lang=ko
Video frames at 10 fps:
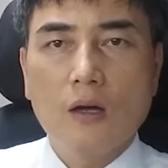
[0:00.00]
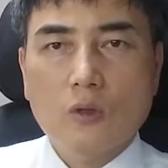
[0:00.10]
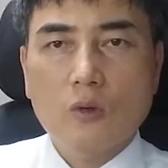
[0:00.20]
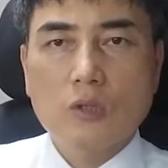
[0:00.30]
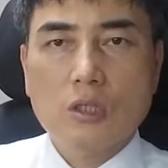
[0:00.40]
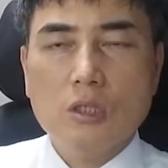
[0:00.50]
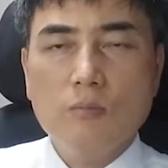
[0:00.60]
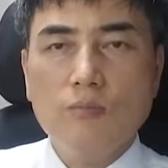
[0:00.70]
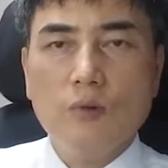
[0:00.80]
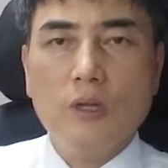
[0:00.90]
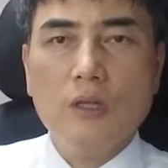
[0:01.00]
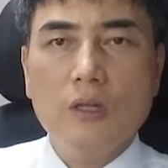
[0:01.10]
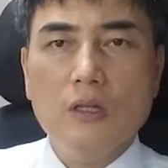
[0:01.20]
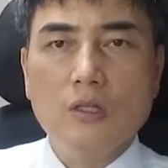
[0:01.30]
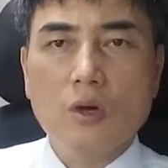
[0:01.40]
또 신부인
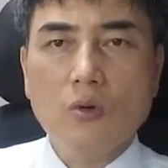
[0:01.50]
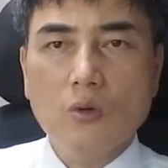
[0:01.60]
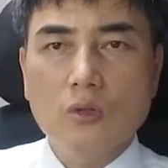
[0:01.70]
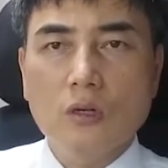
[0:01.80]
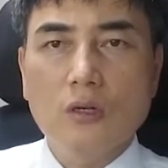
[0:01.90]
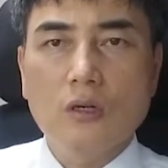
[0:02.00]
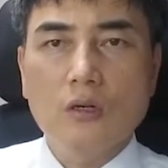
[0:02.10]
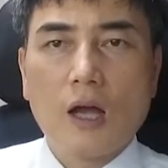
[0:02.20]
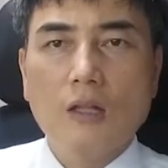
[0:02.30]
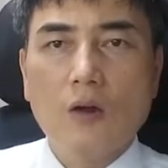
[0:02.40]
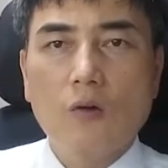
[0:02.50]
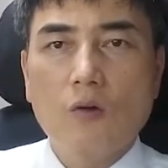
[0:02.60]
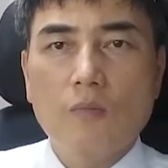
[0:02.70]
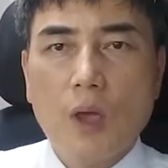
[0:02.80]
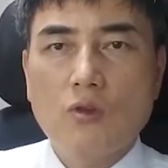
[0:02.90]
성도들을
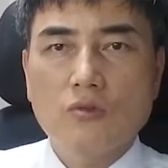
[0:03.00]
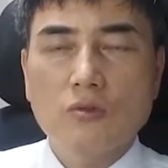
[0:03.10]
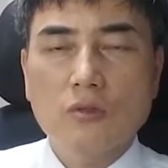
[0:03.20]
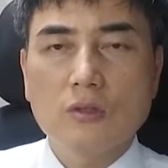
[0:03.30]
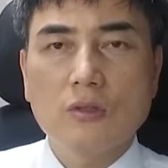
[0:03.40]
하나로 맺어주는